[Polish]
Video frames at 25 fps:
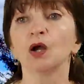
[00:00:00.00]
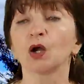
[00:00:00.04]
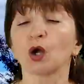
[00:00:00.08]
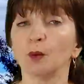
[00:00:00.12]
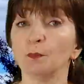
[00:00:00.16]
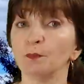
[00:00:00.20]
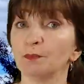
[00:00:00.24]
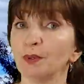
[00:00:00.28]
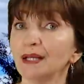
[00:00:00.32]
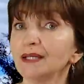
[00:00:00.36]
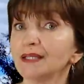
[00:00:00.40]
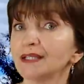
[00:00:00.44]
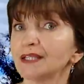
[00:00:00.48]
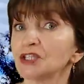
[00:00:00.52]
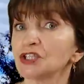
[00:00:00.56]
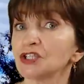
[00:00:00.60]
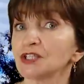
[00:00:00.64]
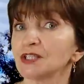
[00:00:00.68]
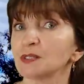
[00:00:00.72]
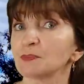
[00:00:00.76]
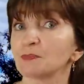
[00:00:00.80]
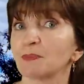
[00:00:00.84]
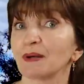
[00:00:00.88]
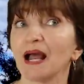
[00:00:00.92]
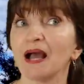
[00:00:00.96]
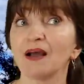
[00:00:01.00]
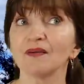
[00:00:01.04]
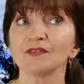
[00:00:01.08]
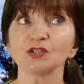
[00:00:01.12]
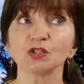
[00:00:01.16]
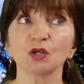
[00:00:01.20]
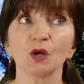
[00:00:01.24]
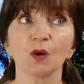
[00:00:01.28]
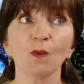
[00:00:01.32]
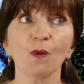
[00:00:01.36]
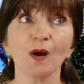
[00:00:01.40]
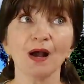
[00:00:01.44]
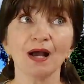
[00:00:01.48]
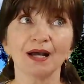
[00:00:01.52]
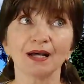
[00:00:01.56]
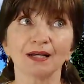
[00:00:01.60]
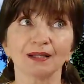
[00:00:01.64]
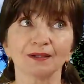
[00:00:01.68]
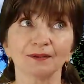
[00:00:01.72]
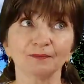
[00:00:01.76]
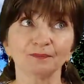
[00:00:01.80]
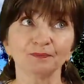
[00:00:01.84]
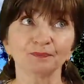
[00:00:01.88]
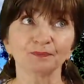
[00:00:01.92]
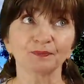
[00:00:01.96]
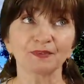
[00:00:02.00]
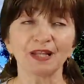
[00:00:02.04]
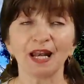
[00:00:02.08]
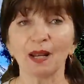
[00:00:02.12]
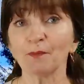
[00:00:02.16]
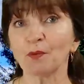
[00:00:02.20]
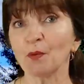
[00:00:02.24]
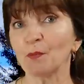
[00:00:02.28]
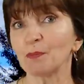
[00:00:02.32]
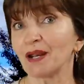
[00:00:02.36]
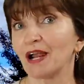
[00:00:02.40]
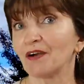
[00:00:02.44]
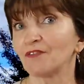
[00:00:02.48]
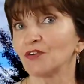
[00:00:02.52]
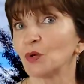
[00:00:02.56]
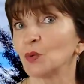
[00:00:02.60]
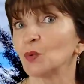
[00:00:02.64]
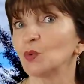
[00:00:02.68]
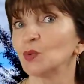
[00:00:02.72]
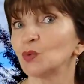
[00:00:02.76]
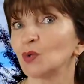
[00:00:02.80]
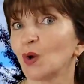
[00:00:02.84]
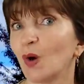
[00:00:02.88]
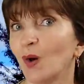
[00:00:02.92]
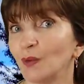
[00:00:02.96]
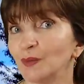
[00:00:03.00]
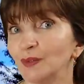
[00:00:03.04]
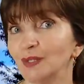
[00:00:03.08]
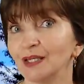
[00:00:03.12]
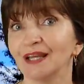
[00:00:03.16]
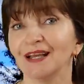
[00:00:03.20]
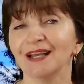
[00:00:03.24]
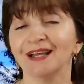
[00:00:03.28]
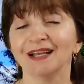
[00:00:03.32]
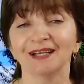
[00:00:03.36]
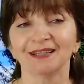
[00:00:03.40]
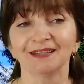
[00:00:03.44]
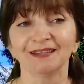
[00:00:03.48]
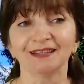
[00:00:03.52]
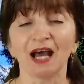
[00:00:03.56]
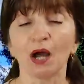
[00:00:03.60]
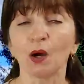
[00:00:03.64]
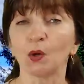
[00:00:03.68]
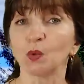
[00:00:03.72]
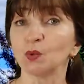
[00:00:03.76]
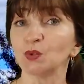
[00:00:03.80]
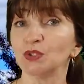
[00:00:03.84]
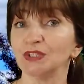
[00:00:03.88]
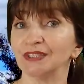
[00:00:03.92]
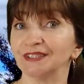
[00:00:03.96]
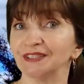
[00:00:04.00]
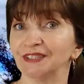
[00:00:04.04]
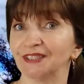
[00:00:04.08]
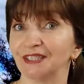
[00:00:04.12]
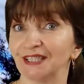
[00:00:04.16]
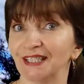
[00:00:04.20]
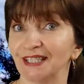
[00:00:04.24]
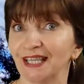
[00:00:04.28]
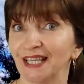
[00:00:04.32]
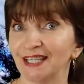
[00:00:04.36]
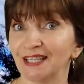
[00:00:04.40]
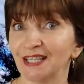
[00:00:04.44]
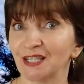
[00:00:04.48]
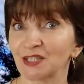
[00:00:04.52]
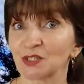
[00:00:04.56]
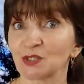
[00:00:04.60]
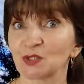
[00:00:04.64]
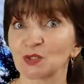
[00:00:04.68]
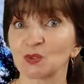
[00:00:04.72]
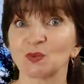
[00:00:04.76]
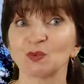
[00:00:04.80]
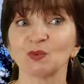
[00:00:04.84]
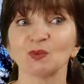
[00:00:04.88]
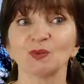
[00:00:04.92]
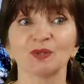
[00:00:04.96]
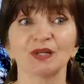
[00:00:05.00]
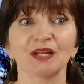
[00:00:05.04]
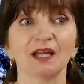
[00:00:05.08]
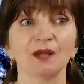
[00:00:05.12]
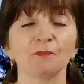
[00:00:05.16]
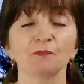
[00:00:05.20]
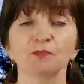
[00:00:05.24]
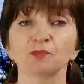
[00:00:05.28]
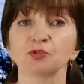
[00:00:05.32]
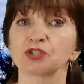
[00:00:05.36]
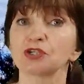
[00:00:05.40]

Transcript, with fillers: Kąpiele też się sprawdzą um, dla poprawy urody na ujędrnienia skóry,